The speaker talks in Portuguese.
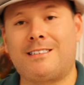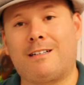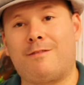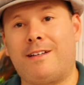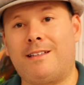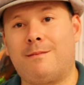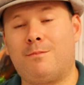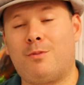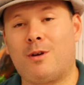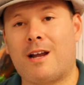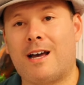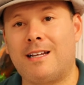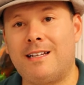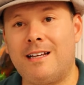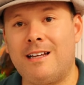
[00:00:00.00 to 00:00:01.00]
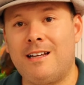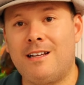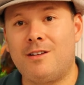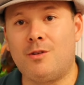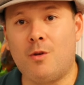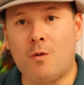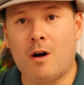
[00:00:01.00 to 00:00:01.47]
Já vem tamponada
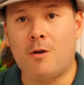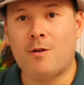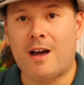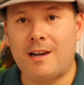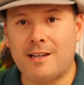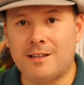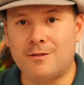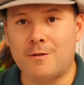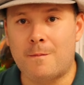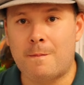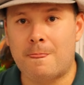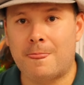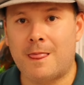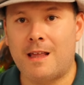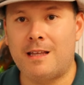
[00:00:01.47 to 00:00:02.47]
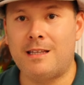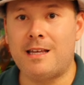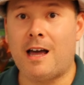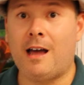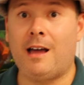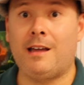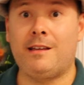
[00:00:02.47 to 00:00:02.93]
no alcalino. E
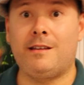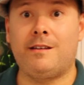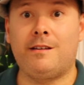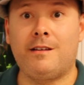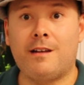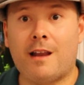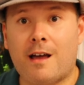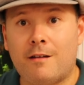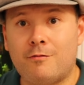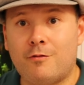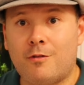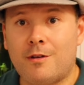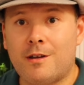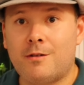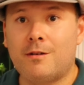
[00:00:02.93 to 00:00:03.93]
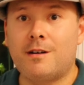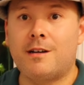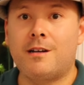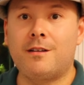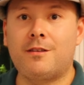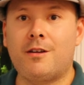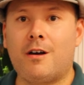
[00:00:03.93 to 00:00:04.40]
aí lá vou eu
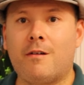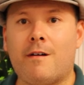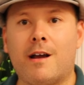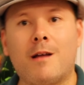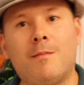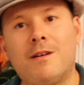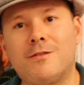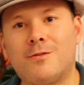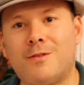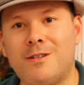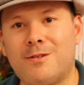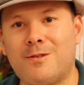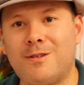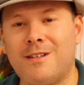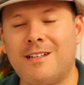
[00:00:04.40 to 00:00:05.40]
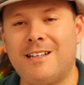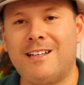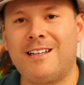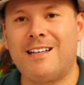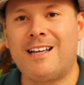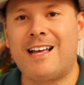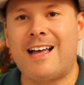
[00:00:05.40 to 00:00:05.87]
querendo ter um aquário amazônico.
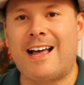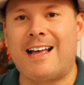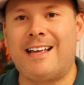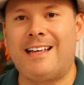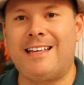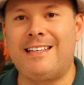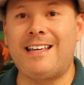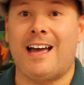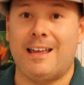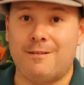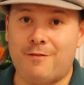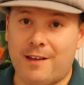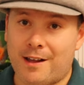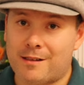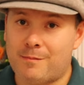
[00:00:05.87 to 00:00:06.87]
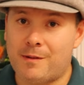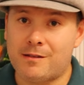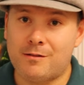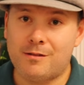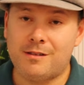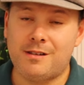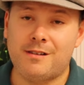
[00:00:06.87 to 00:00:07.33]
E aí vem as
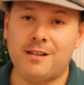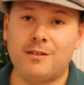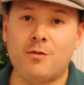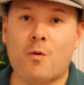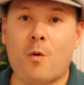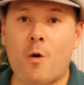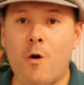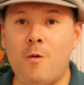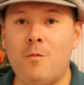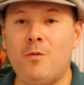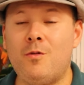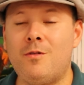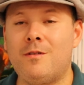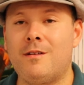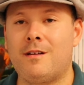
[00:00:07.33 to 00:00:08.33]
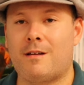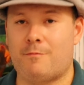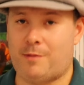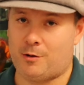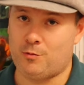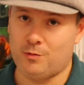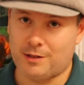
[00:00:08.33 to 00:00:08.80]
pessoas dizendo como,
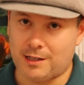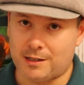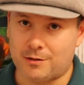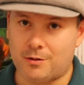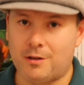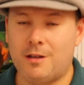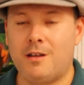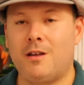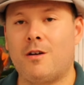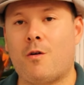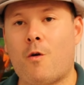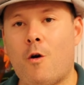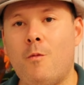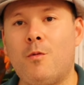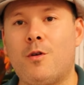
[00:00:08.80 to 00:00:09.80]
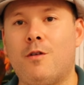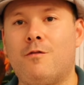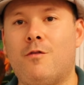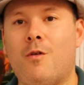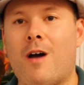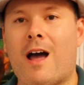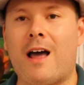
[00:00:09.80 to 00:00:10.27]
perguntando, como que eu
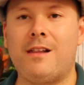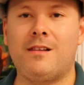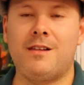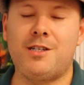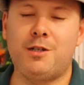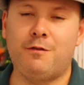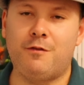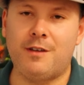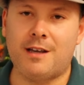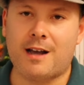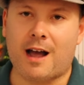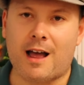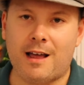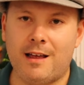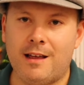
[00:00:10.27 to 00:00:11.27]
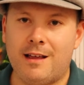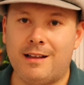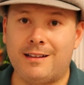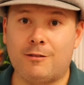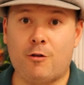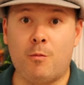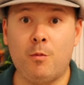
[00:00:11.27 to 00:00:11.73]
vou acidificar
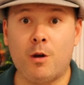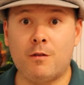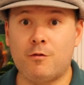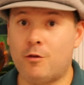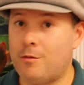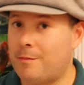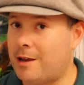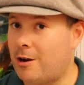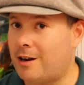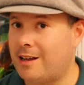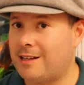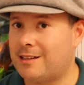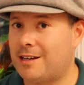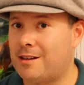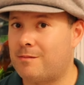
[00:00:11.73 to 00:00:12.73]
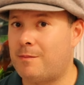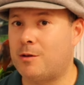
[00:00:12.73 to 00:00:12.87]
como que eu vou? Melhor ainda, eles